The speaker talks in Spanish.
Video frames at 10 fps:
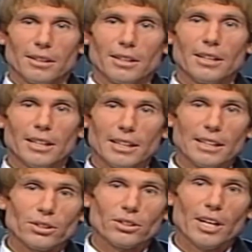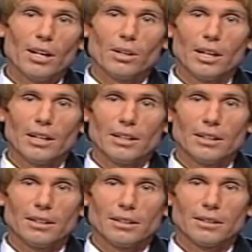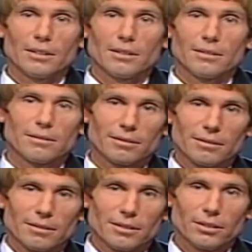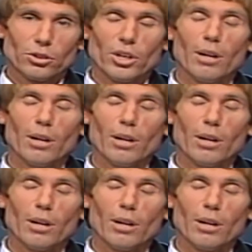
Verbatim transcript: quienes están asociados al señor